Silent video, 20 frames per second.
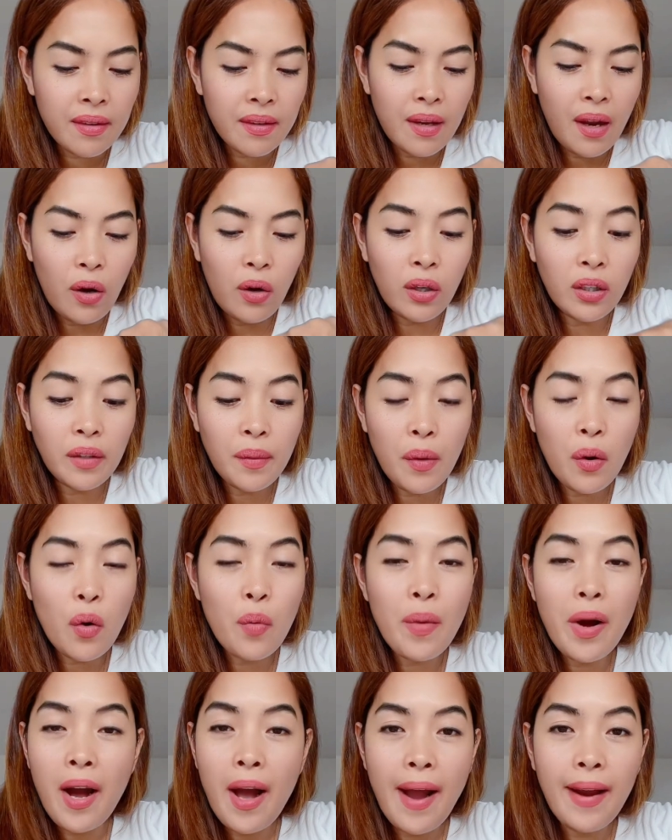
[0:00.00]
Ako lang naman
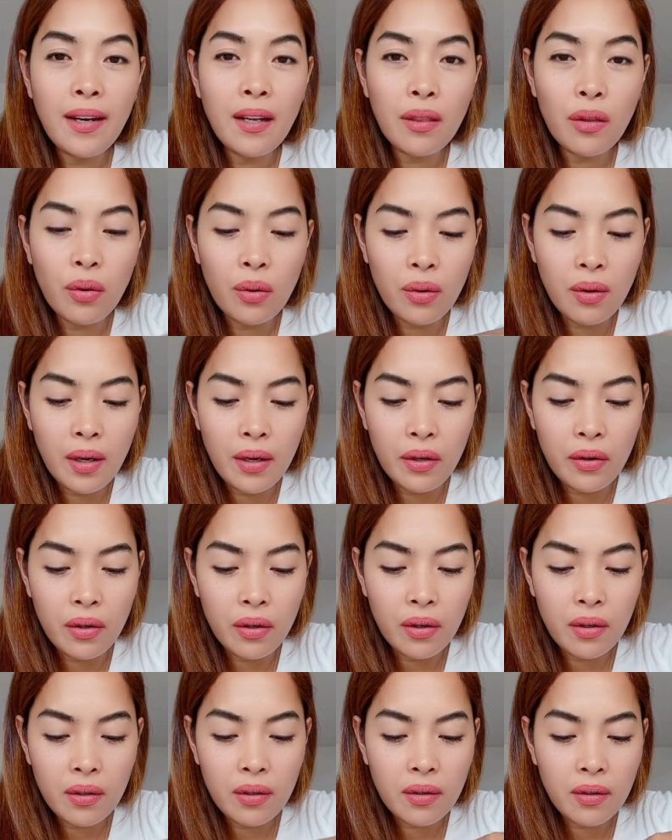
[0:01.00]
kumakain itong
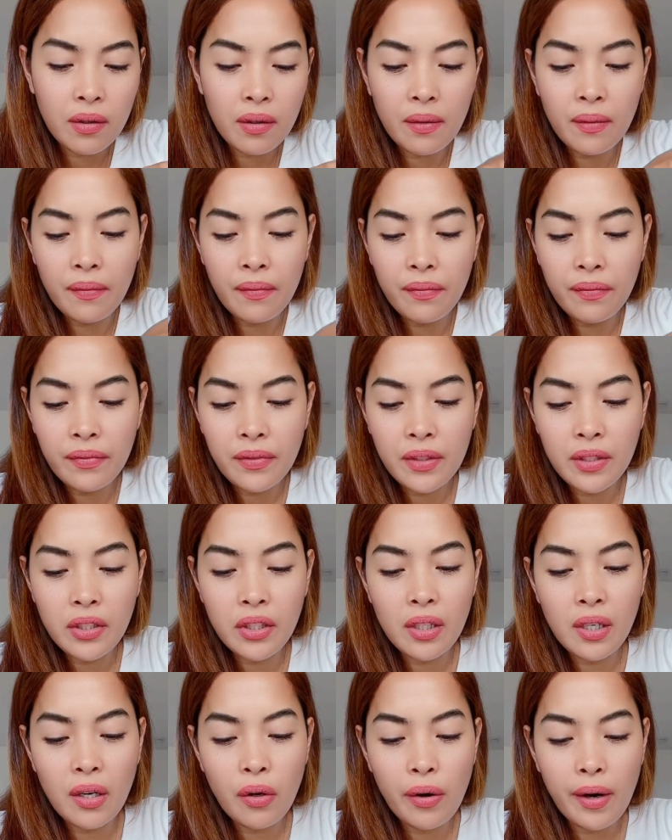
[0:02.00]
ano,
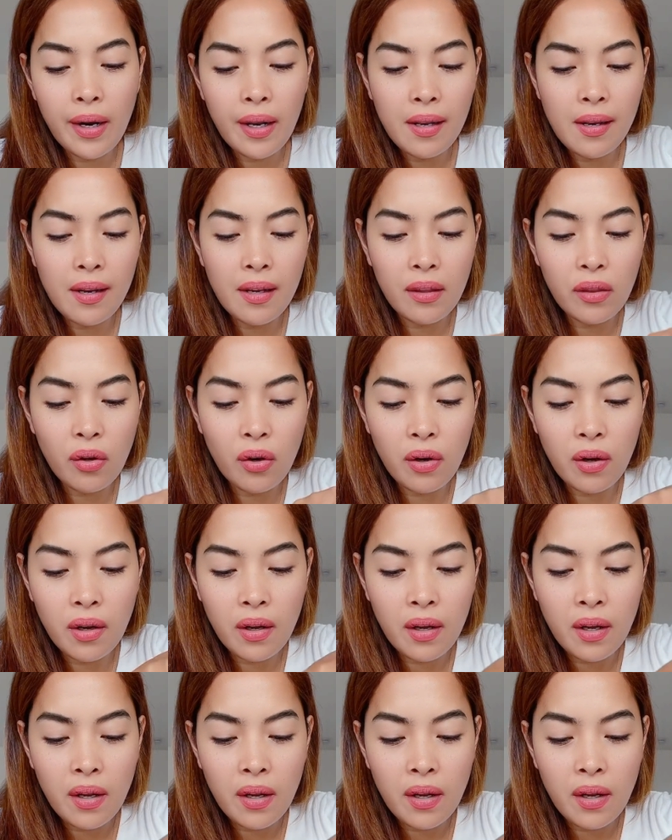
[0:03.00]
chili oil dito.